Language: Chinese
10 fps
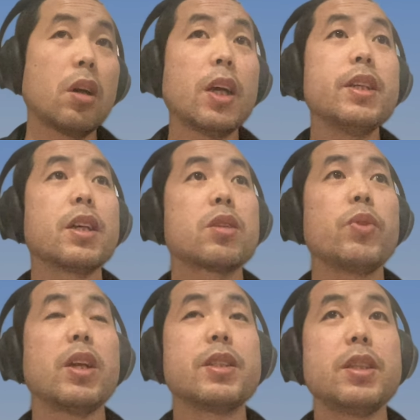当然也
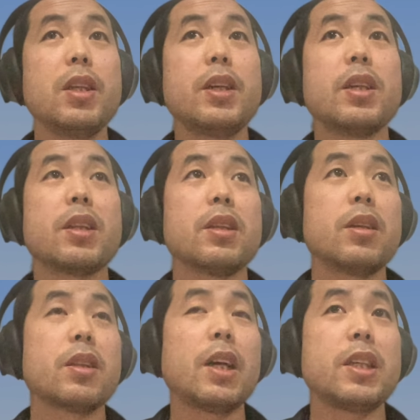是为了激励
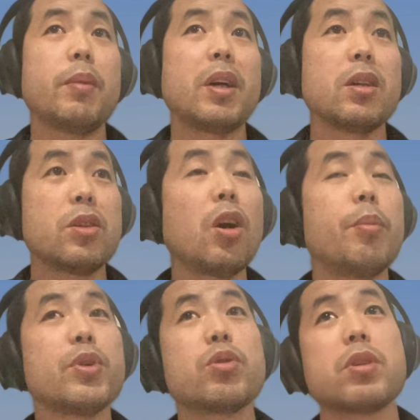大家吧，
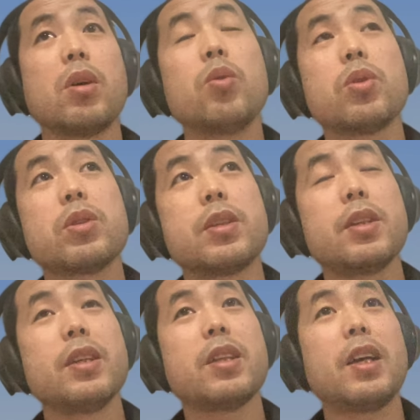要么就是欧洲
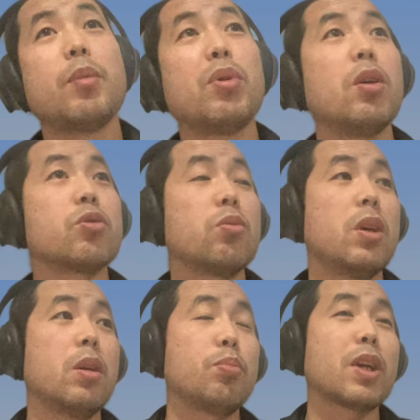这些人他也不好
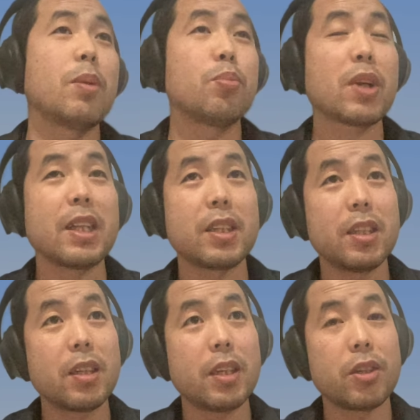说啊，不敢不敢
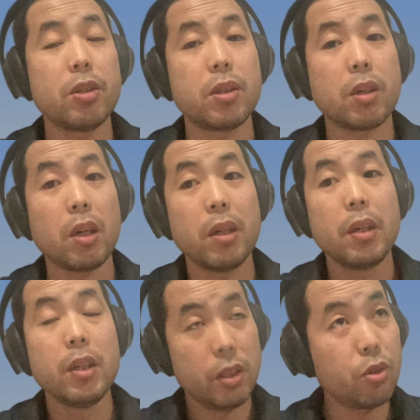提这件事情
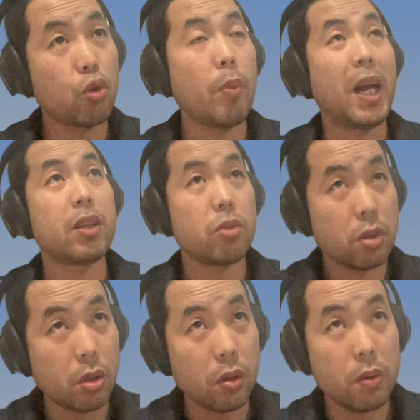啊。其实说白了
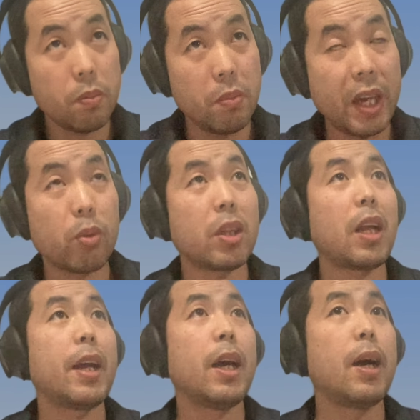就是美国
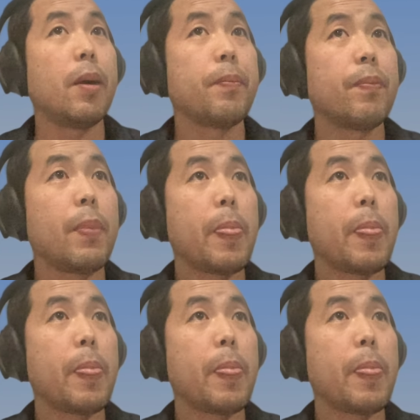的打压